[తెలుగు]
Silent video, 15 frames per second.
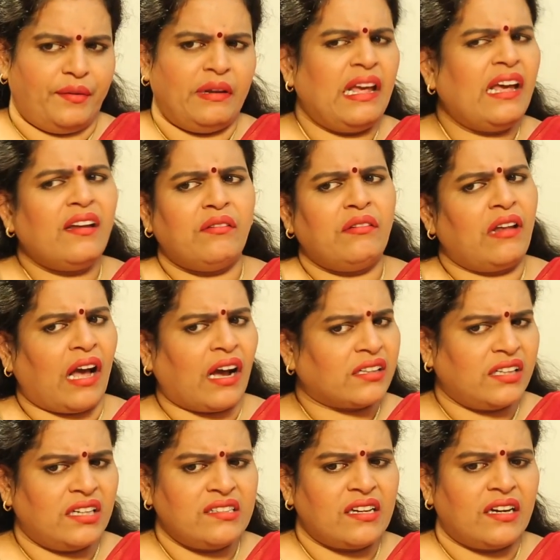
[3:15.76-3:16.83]
నే నాకు
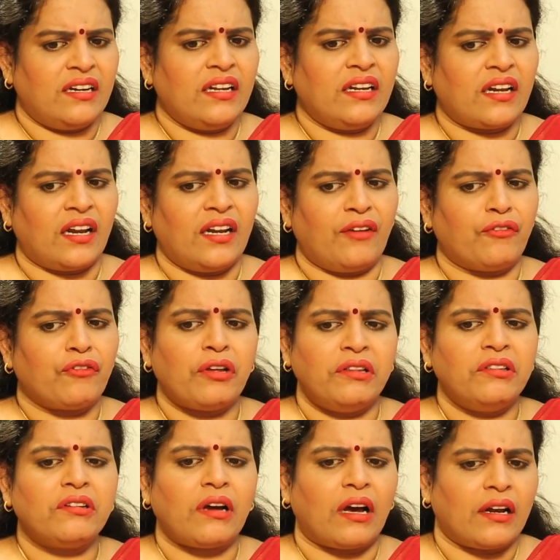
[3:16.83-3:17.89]
తెలుసండి నన్ను ఎవరు
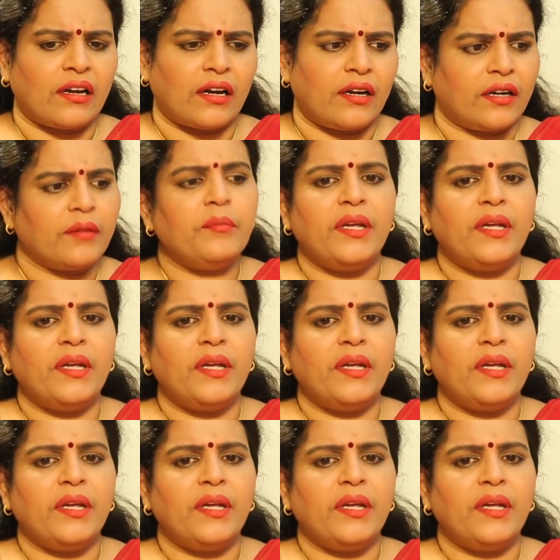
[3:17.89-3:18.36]
ఎందుకు అంటారంటే